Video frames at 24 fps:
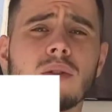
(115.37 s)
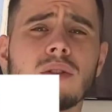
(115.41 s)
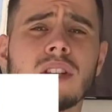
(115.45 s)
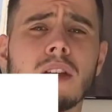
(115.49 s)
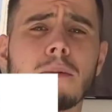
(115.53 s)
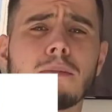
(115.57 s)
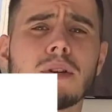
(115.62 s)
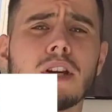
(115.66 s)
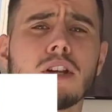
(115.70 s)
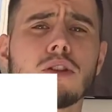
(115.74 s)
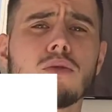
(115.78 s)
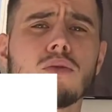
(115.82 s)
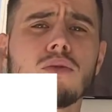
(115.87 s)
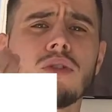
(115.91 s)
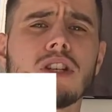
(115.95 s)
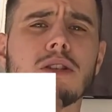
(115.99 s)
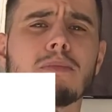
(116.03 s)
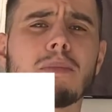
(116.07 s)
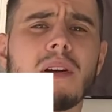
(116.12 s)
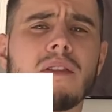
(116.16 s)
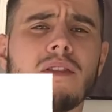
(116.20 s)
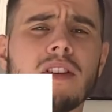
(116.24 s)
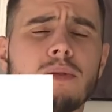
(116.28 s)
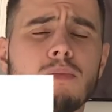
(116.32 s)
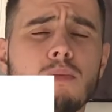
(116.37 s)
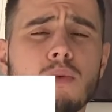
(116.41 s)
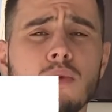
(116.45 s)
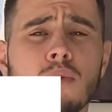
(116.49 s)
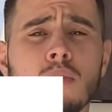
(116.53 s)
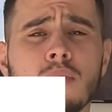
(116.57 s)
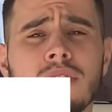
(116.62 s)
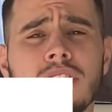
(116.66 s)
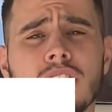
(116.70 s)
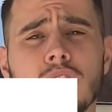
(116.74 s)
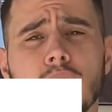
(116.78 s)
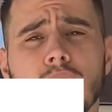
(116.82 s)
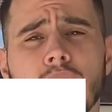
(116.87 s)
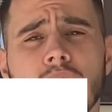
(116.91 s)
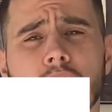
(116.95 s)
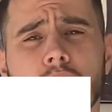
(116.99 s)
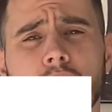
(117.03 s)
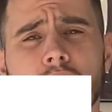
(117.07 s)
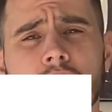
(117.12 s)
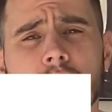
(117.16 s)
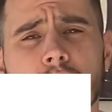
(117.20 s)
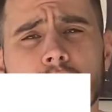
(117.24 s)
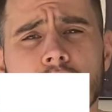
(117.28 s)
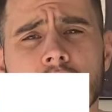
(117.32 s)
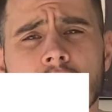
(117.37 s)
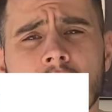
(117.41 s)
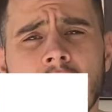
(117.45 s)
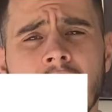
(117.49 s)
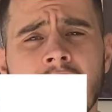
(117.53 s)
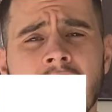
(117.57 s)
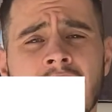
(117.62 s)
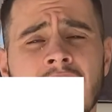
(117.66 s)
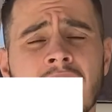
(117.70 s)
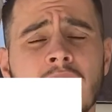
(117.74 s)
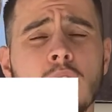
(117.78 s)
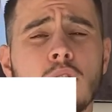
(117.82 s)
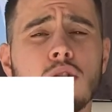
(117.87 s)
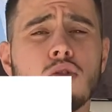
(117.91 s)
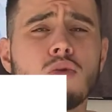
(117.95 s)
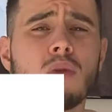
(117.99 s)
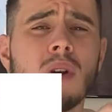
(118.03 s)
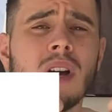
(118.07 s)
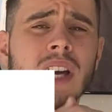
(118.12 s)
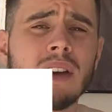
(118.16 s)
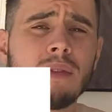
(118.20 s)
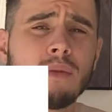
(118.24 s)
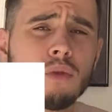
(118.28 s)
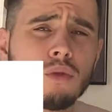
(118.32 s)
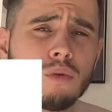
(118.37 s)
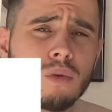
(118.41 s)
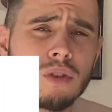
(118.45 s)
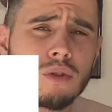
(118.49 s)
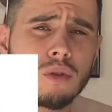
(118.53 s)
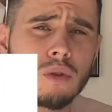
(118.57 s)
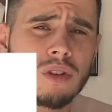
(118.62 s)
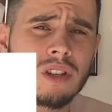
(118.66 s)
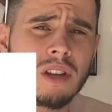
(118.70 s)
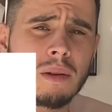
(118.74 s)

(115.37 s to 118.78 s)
de Snapchat n'utilisent pas Facebook. Donc si tu fais du Facebook et que tu arrives tout de suite sur